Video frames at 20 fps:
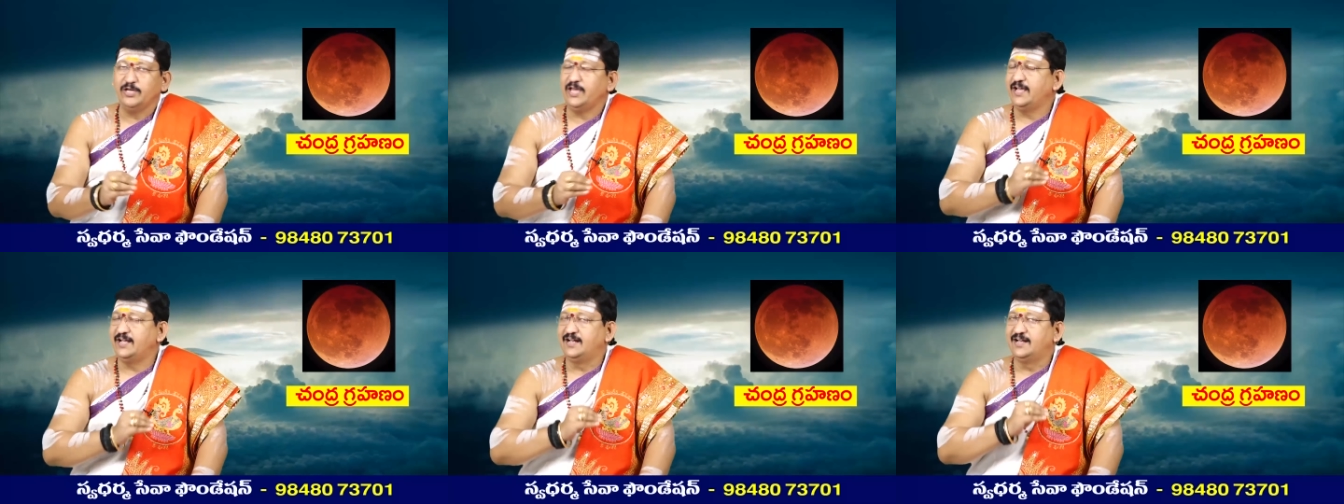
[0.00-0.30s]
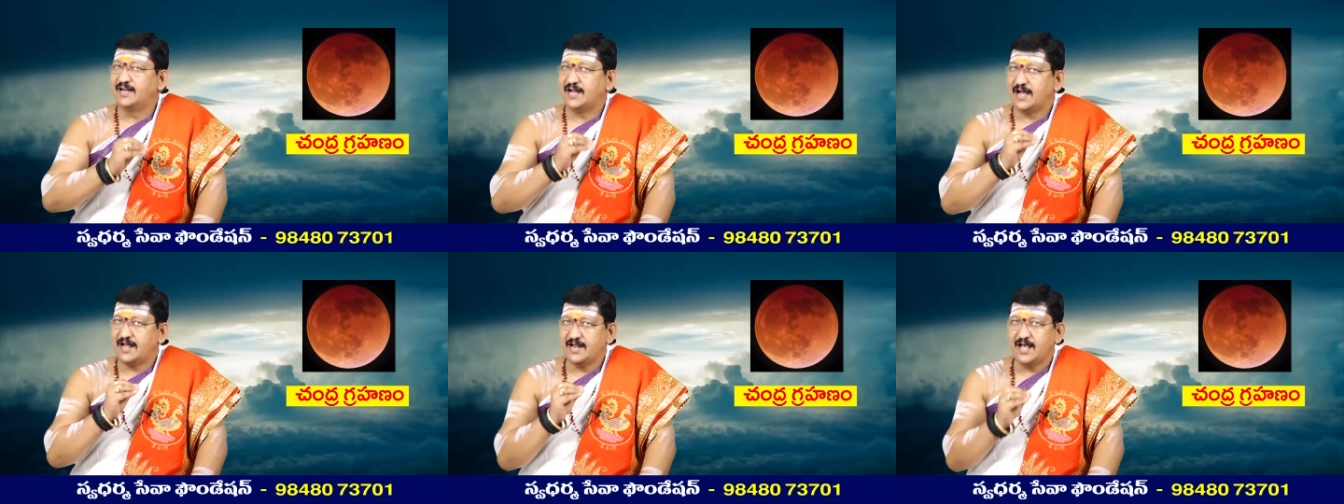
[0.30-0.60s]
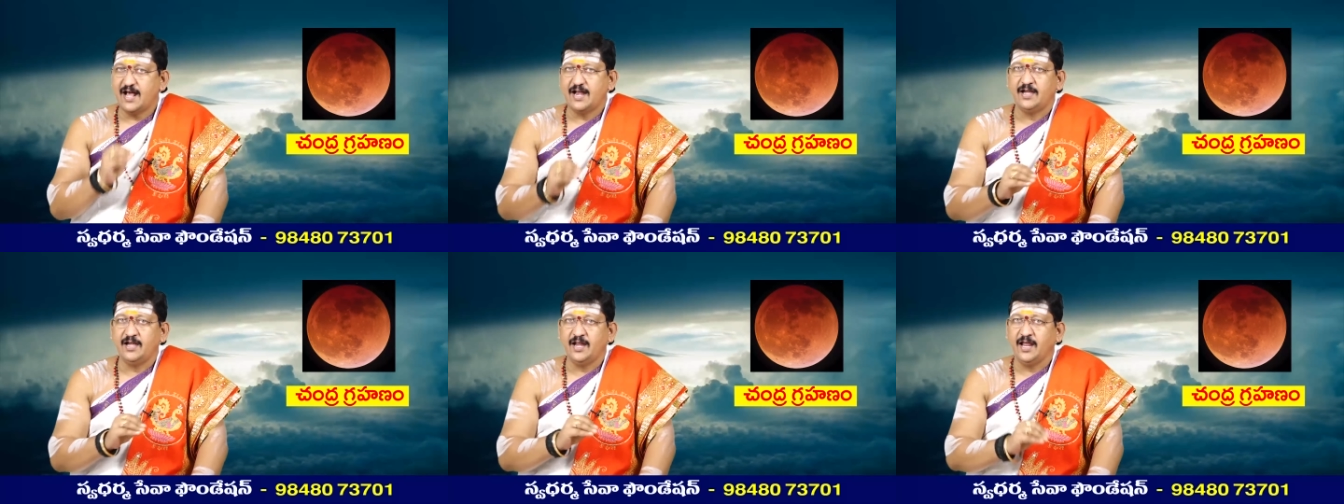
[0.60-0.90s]
ఈ
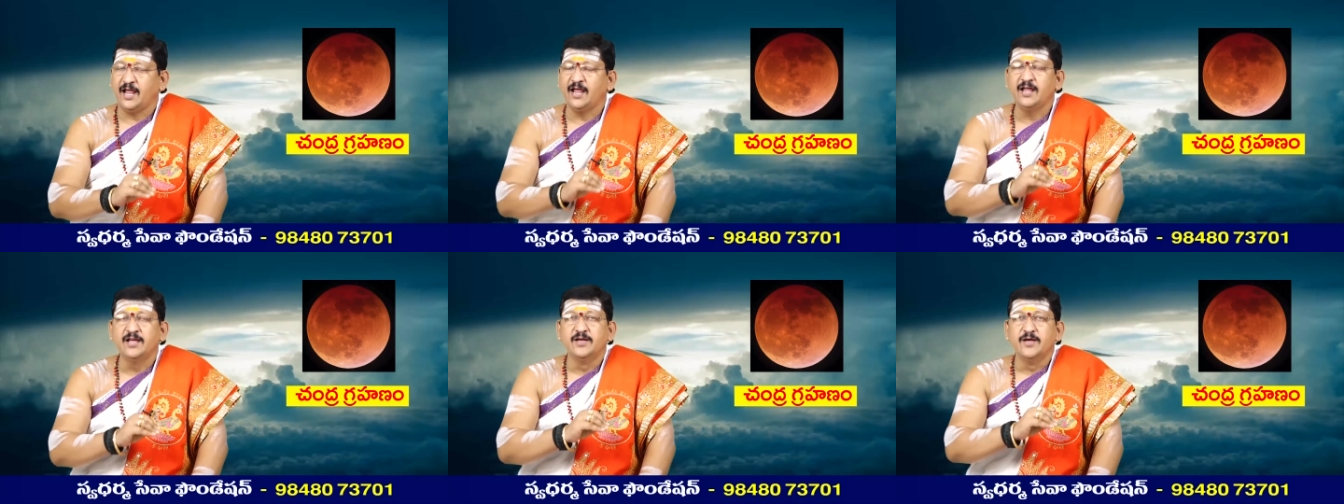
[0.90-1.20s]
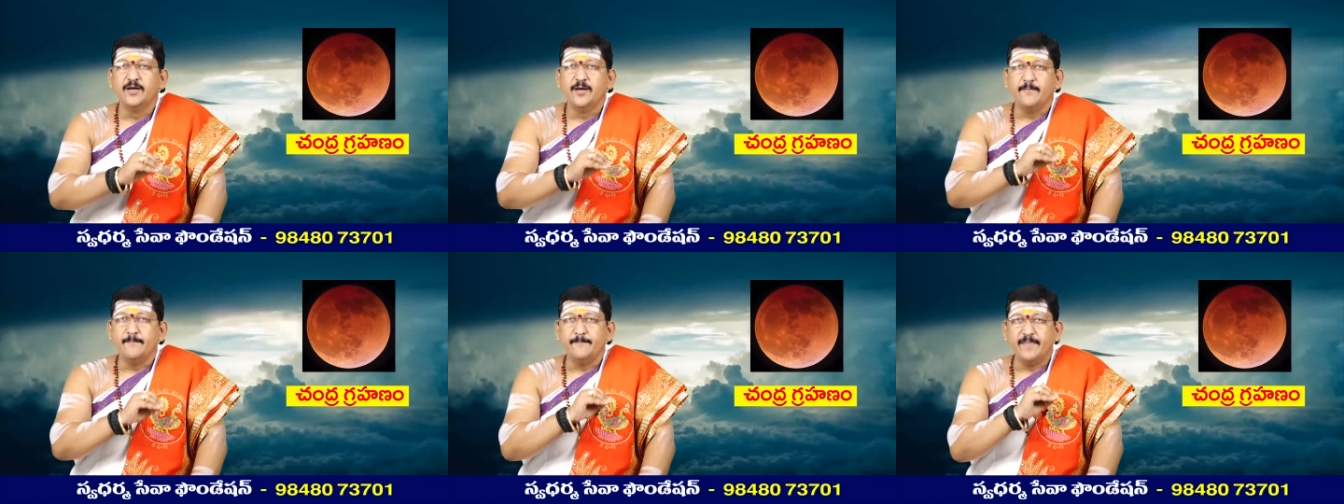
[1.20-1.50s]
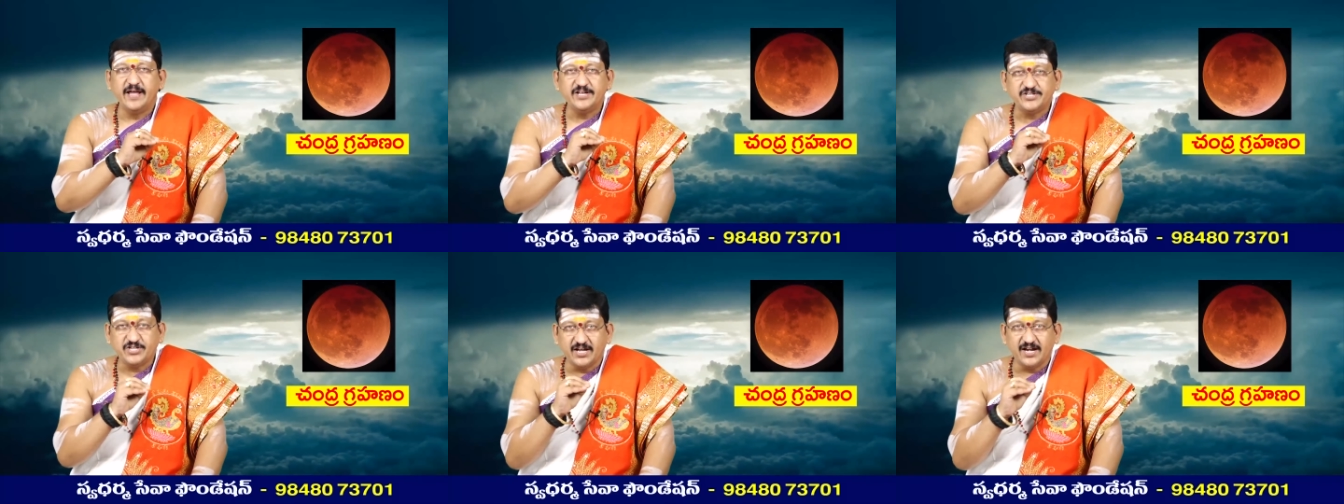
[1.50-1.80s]
గ్రహణాన్ని
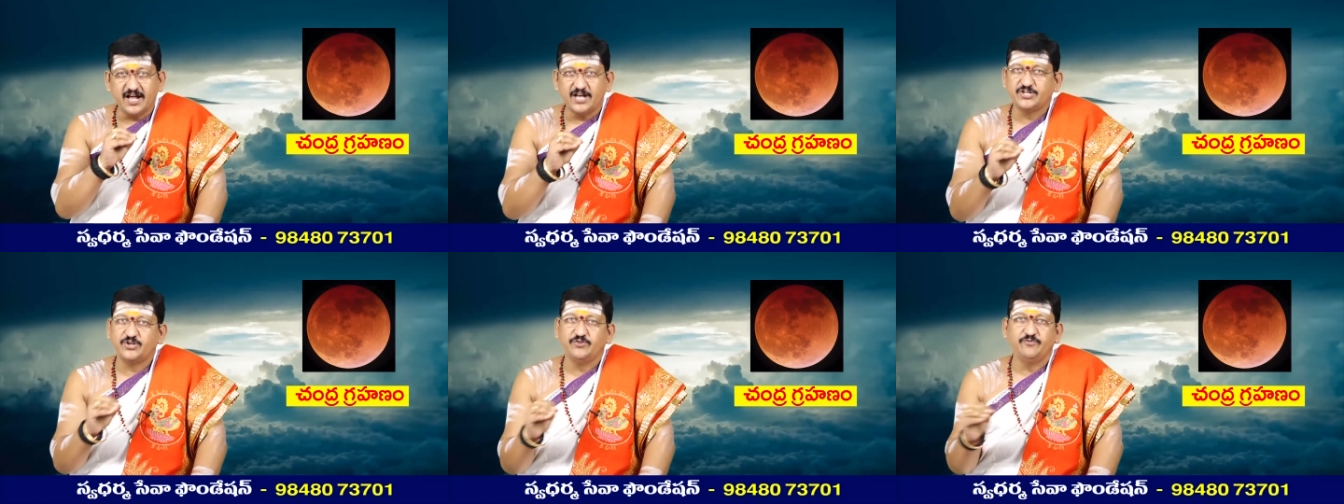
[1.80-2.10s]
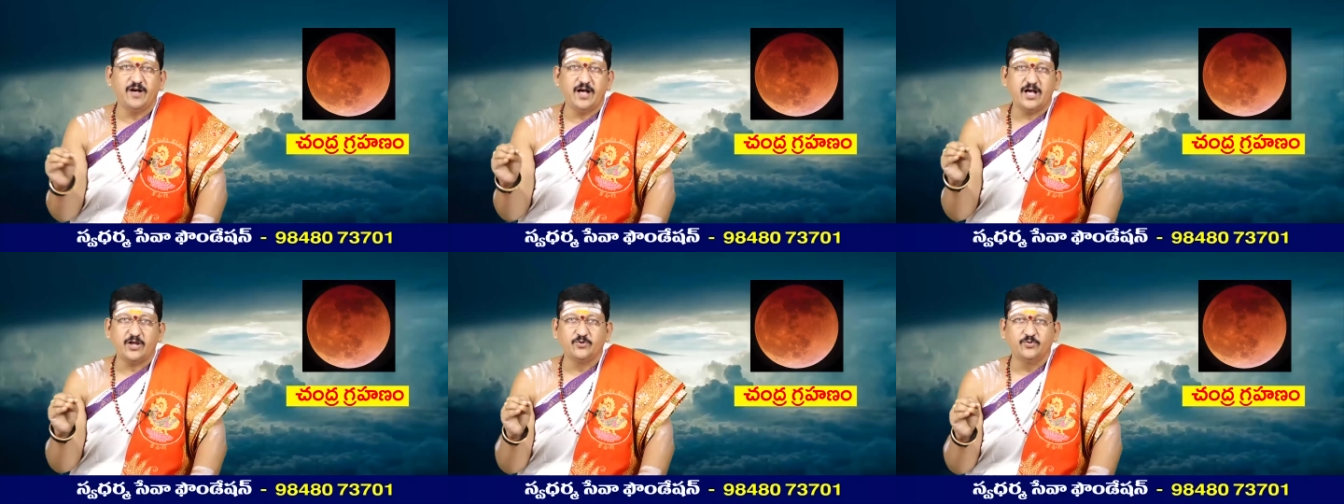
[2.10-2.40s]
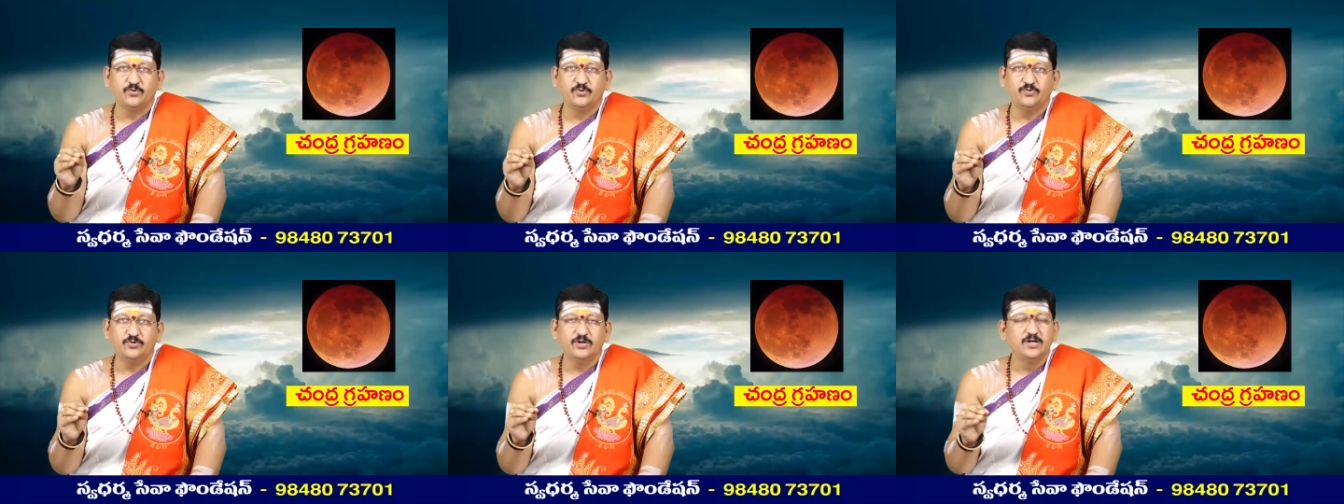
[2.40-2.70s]
మేషరాశి
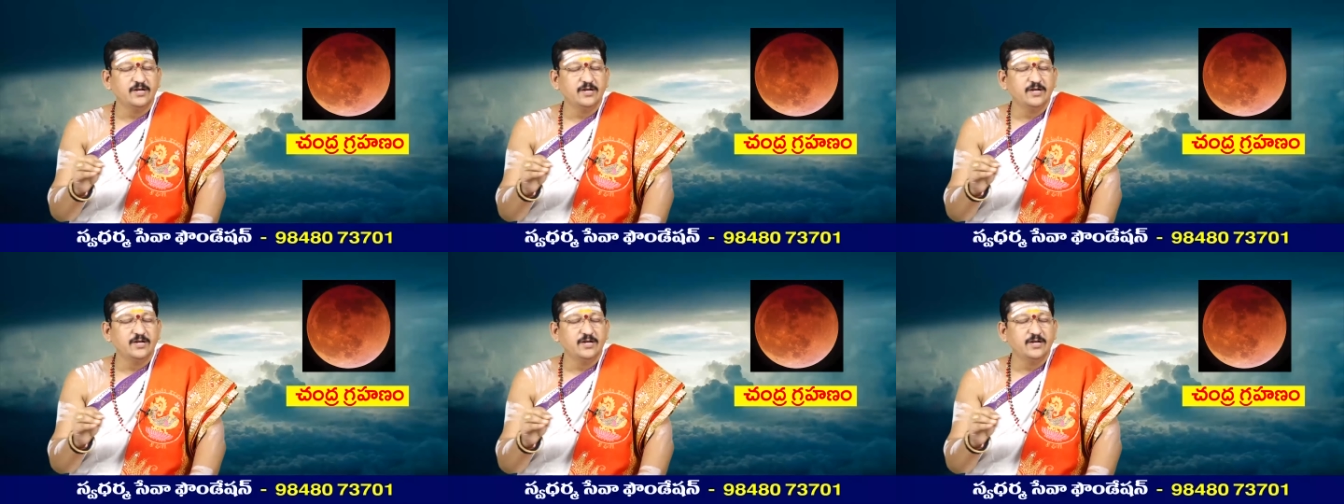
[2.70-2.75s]
వారు